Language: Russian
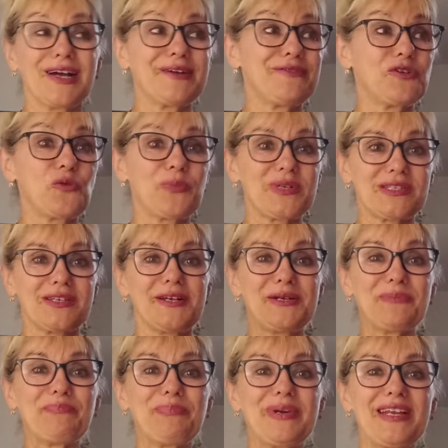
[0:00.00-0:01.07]
Говорю,
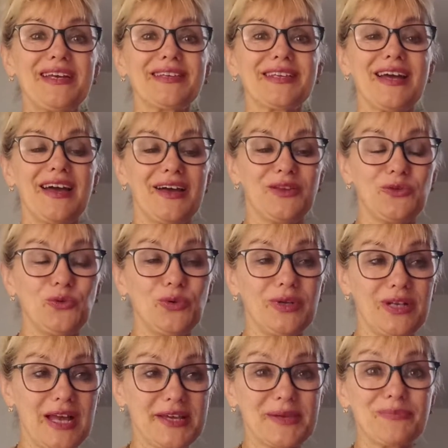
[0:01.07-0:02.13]
постелим плед, ну
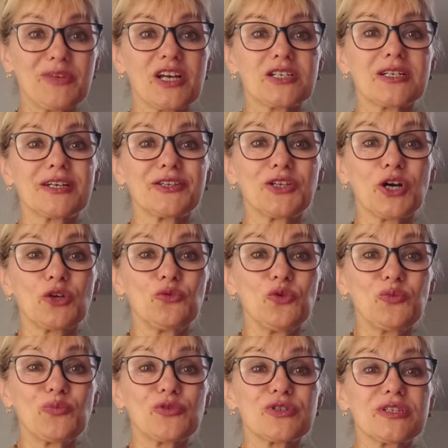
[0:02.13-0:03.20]
и лягем даже
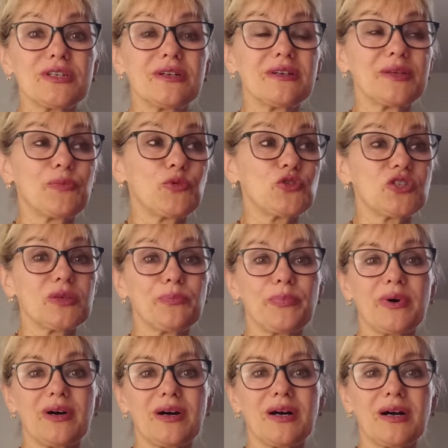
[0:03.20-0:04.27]
отдохнуть после, допустим,
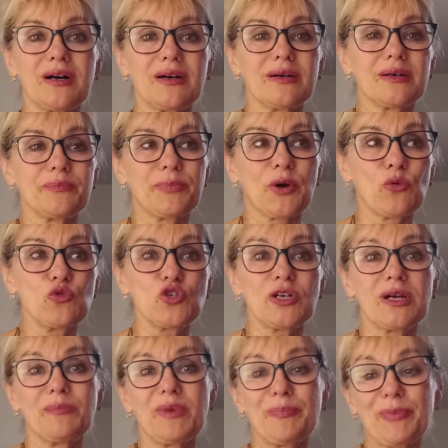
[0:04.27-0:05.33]
по,
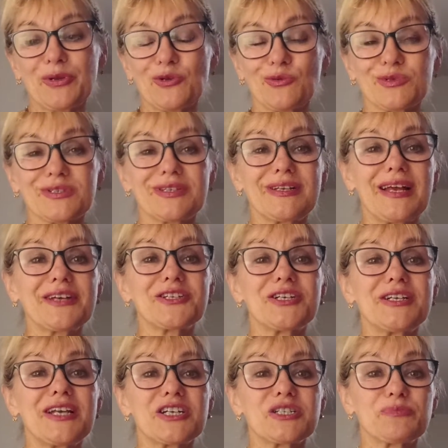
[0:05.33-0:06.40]
покушаем и потом
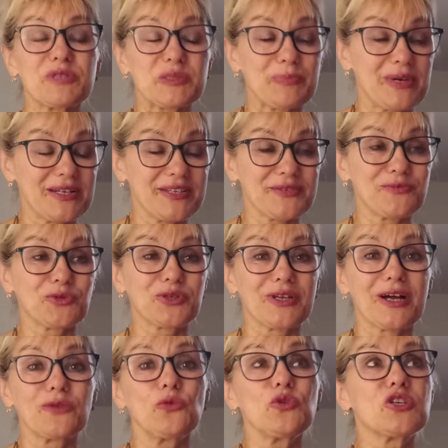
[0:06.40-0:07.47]
ляжем спать. Вот
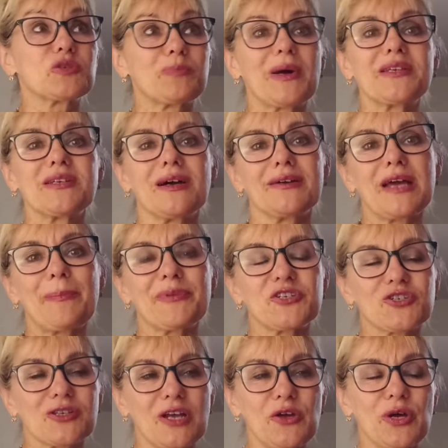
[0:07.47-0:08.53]
так. Ну не спать, а я
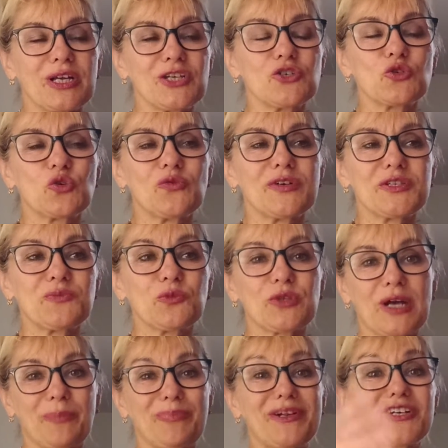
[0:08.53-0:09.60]
почитаю книжку, возьму
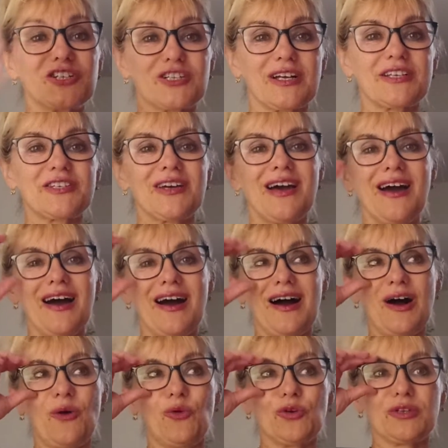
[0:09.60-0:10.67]
так полежать.
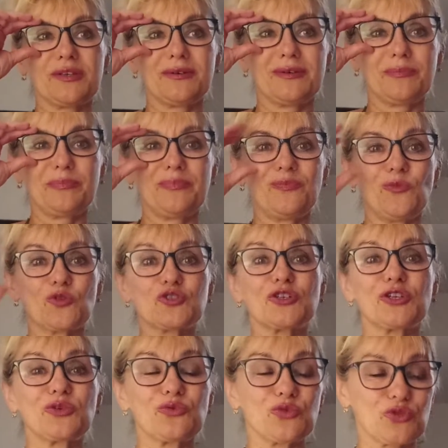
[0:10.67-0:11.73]
А он э,
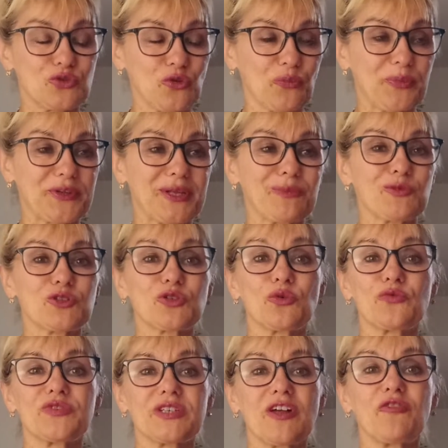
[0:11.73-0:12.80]
может и уснет, потому
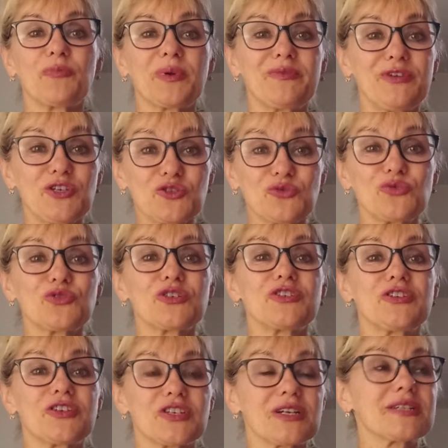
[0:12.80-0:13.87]
что он взял в привычку уже
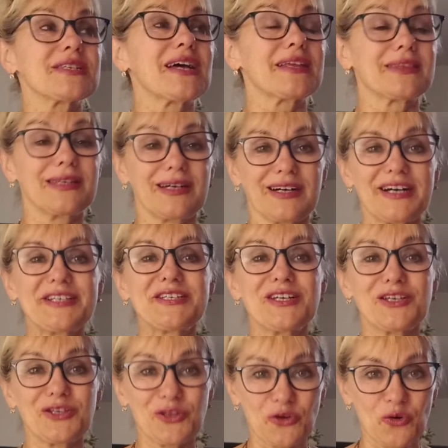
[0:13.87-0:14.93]
сейчас отдыхать
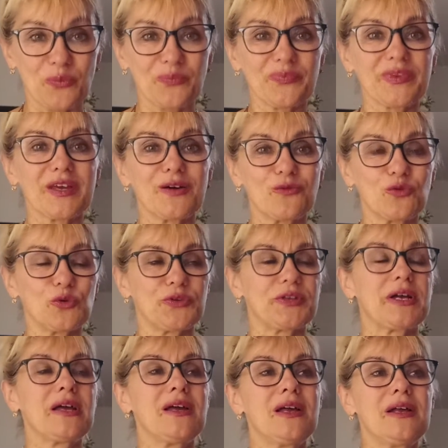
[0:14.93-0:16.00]
днем. Вот
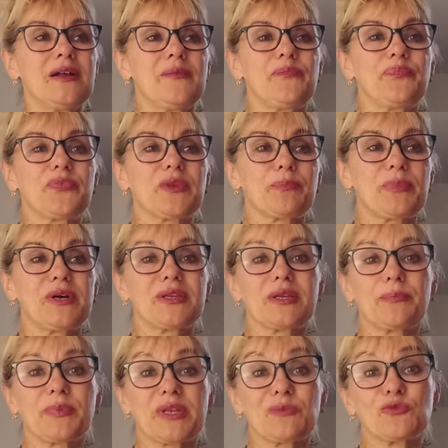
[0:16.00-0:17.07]

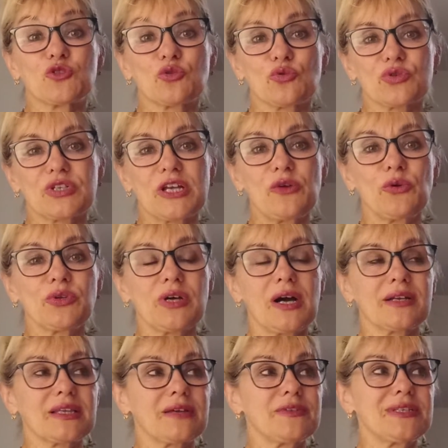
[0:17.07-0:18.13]
это потому что устает
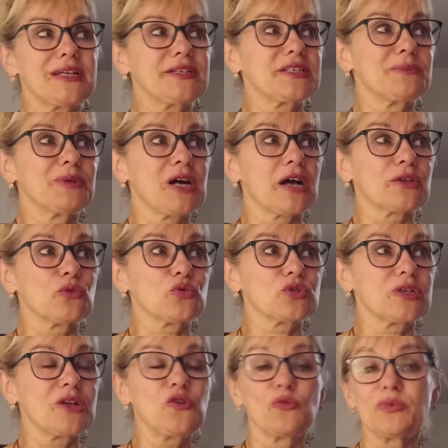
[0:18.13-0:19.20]
как-то. А вы знаете, мы как-то
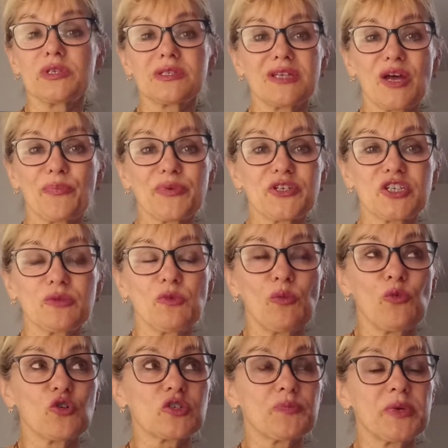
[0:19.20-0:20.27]
устаем, не знаю почему,
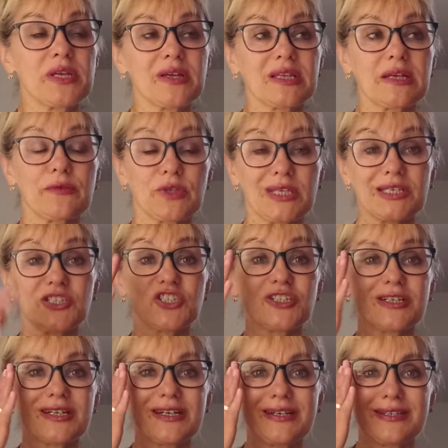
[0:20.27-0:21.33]
может быть, это вот из
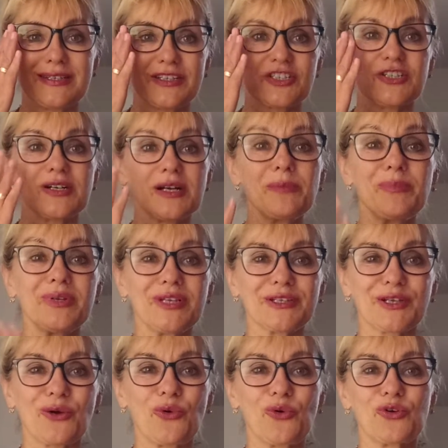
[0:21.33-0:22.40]
жары, из-за жары
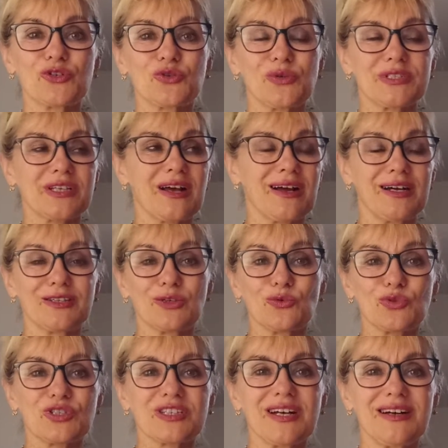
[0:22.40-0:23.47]
было такое, что у нас какая-то
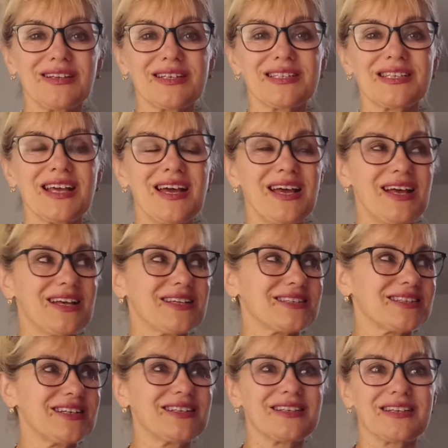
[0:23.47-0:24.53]
усталость,
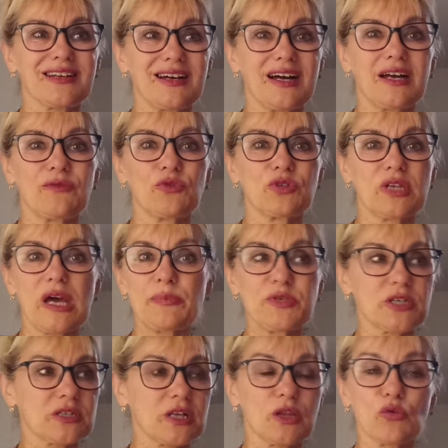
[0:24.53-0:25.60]
знаете, такая вот. Я
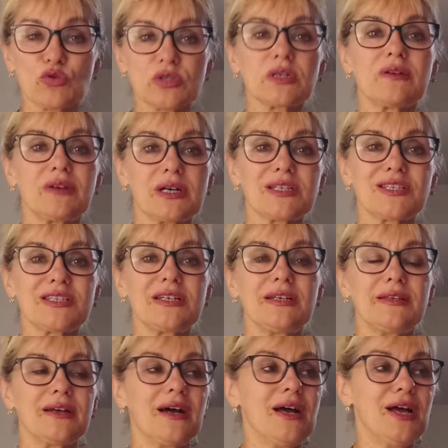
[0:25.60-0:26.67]
вообще стала уставать
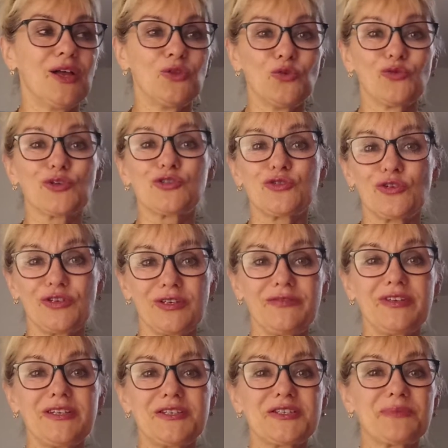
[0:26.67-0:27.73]
сильно. Ну вот сегодня,
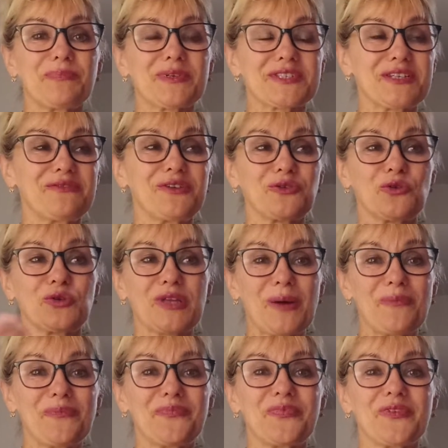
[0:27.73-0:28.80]
видите, посоветую,
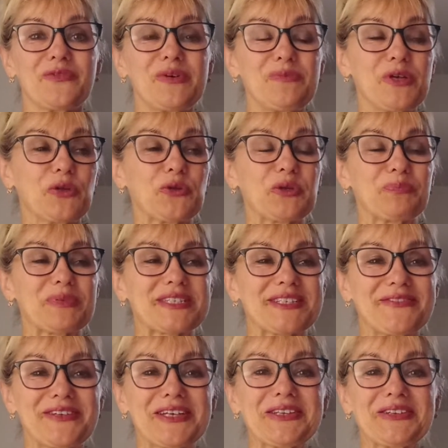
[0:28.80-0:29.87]
там, вы мне кто-то
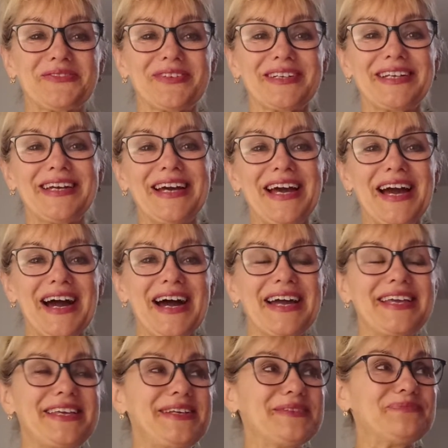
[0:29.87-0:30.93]
посоветовали,
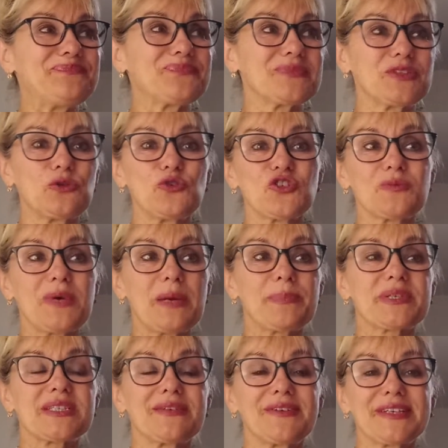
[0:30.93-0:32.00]
и дочь моя
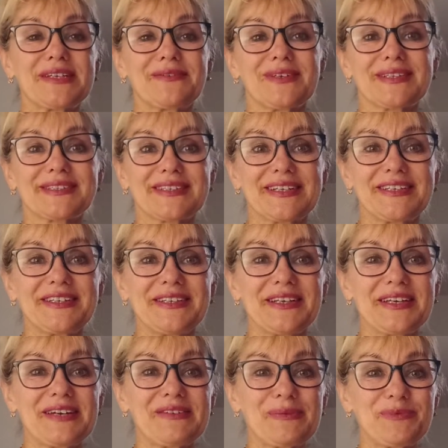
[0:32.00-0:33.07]
посоветовала, сходила
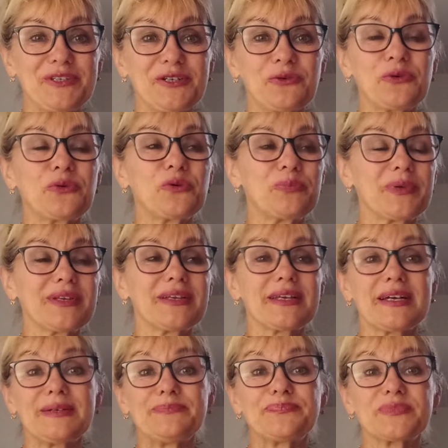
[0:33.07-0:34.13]
я в аптеку и купила
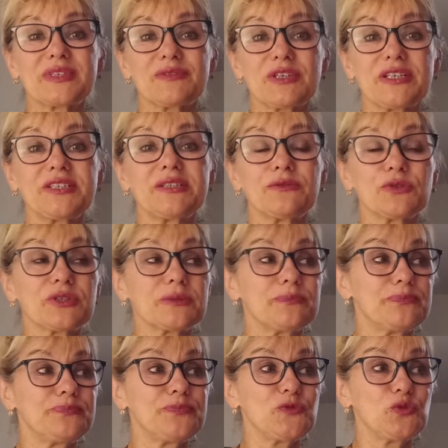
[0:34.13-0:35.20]
я вот эти вот
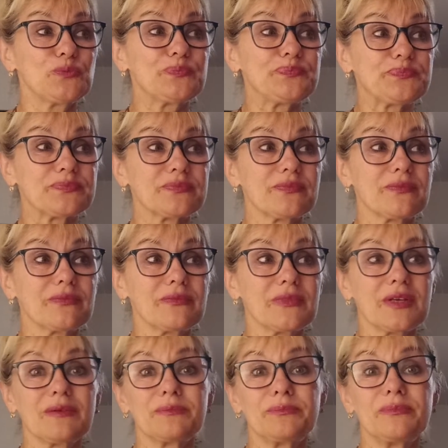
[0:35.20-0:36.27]
ну,
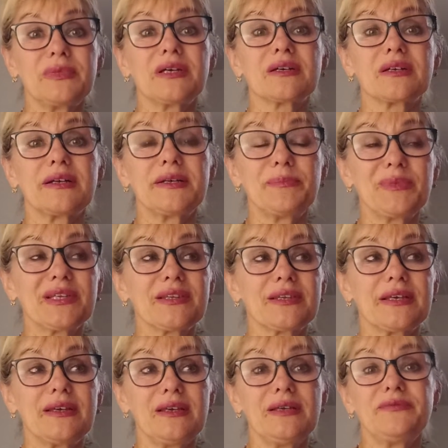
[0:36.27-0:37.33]

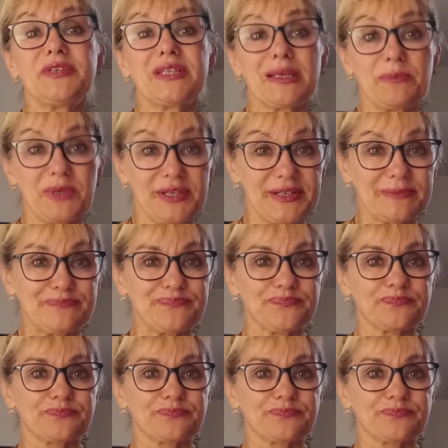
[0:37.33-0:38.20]
микроэлементы и витамины.